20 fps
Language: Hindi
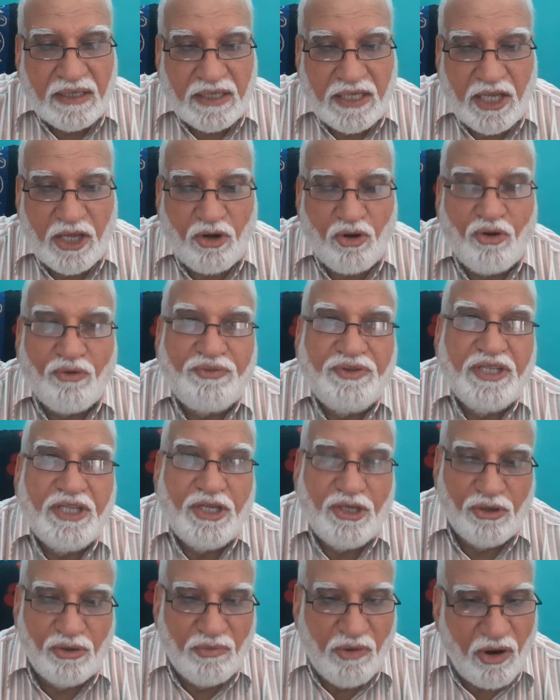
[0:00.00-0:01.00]
केयर ऑफ द
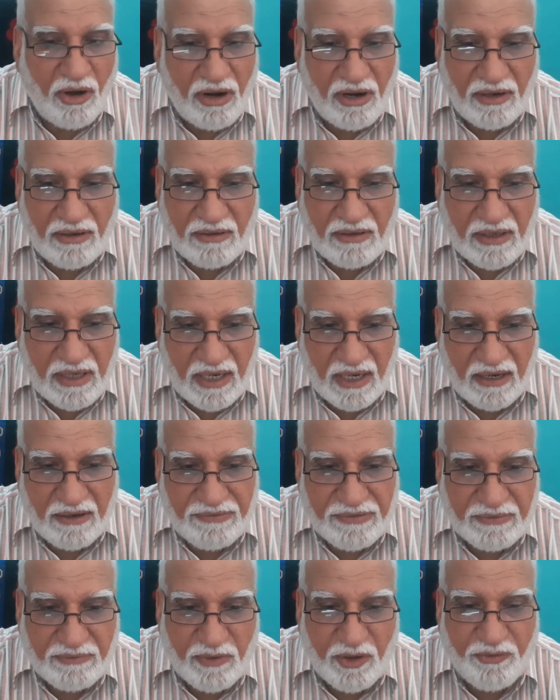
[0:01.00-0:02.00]
न्यू बॉर्न
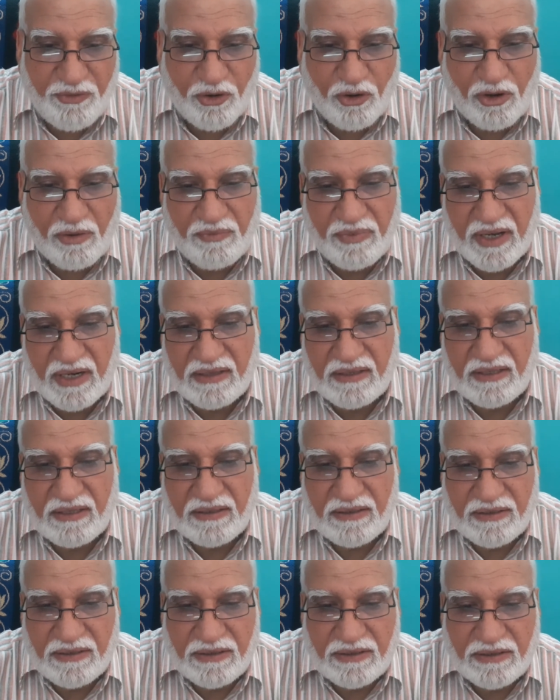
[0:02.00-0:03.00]
काफ बिफोर बर्थ
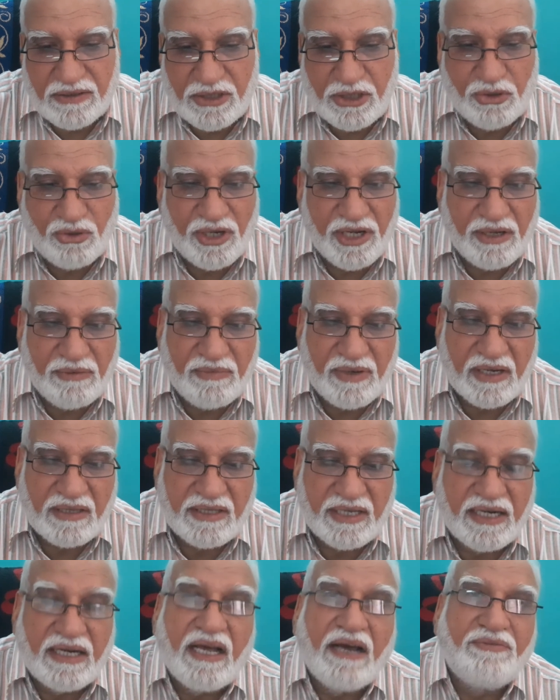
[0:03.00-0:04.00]
ड्यूरिंग
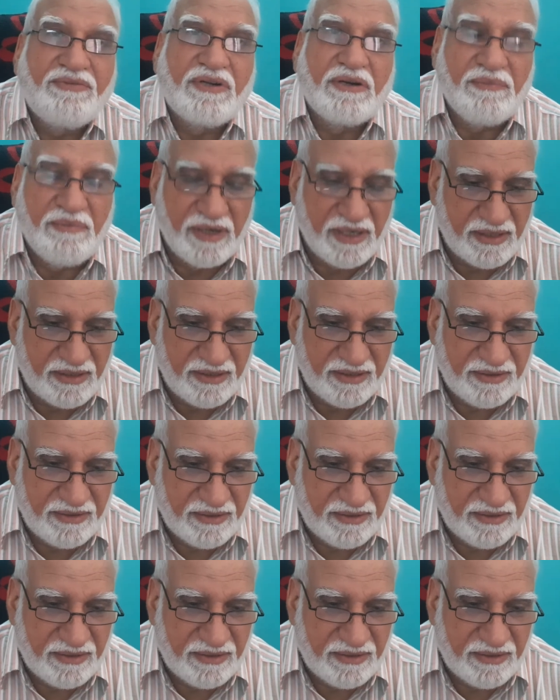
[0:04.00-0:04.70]
बर्थ एंड आफ्टर बर्थ